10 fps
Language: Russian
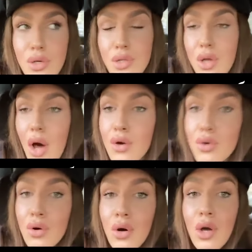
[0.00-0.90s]
И
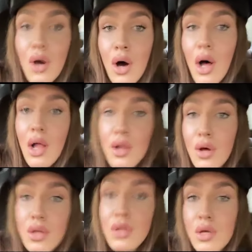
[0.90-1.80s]
такой
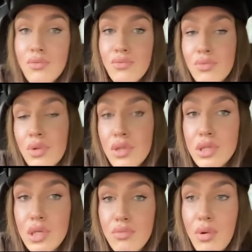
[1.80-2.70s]
холодный.
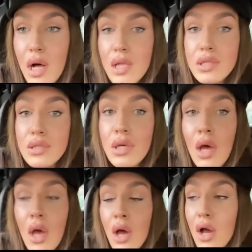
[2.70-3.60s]
Съебалась.
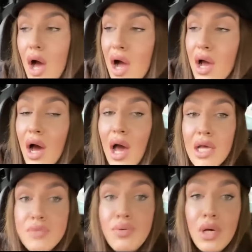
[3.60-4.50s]
Как
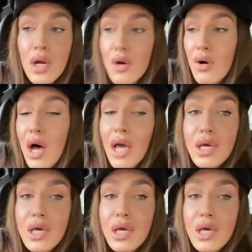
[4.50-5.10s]
айсберг в